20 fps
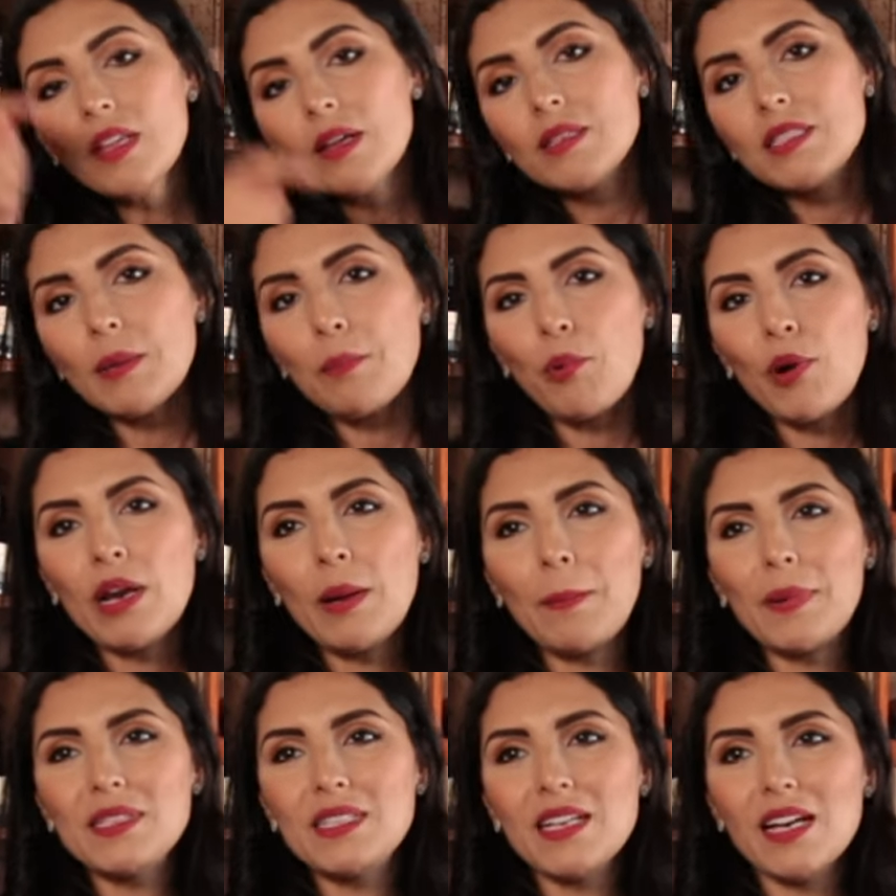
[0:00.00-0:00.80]
se pueden
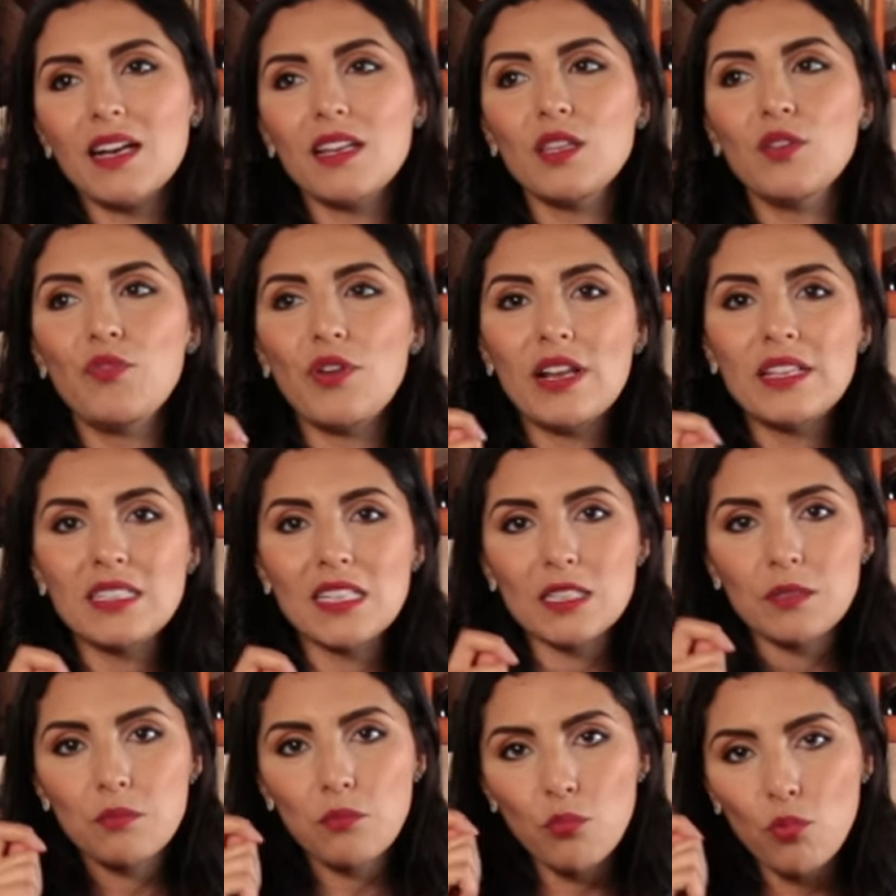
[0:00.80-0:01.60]
apreciar
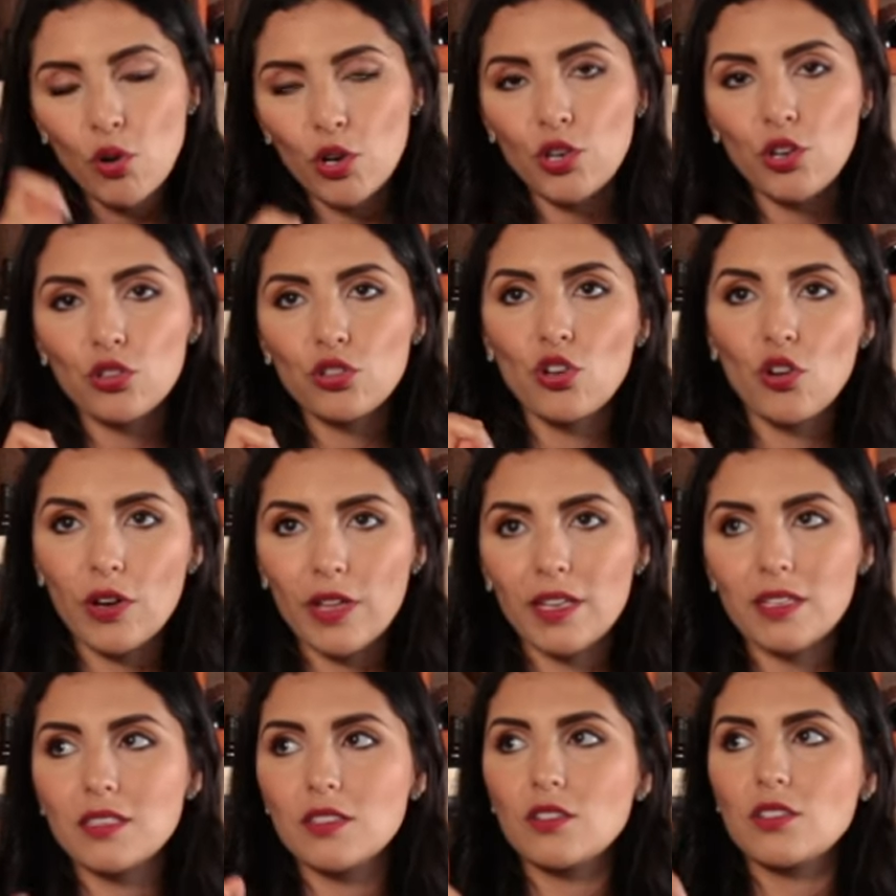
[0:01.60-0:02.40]
diferencias muy
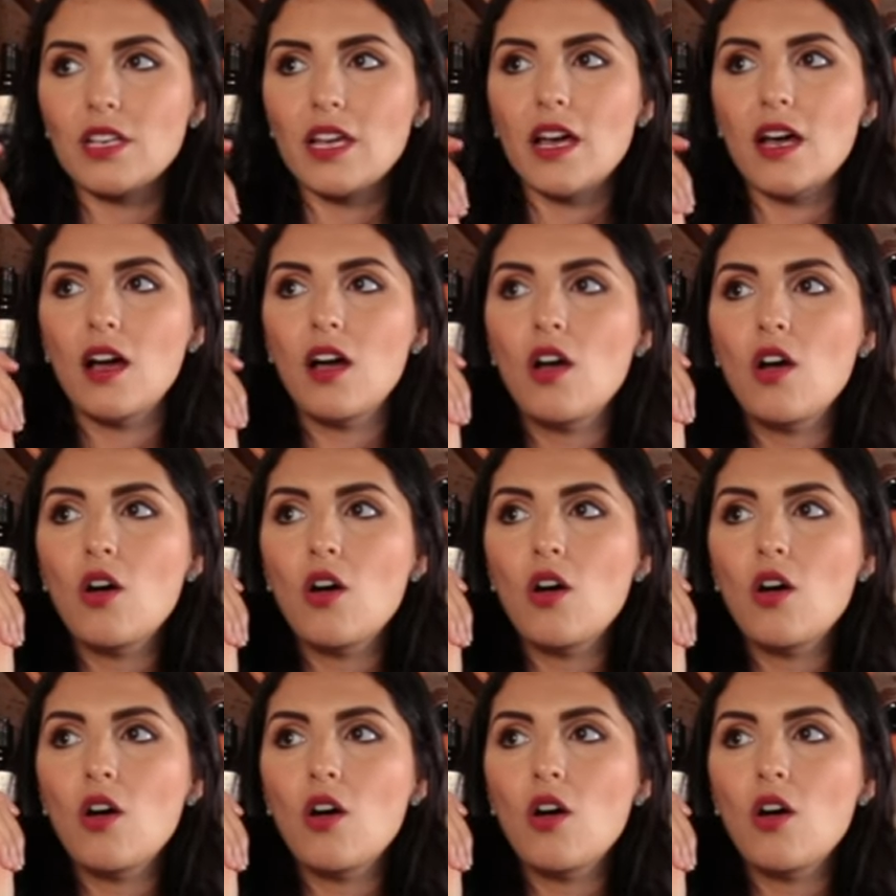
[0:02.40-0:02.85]
notorias, o sea,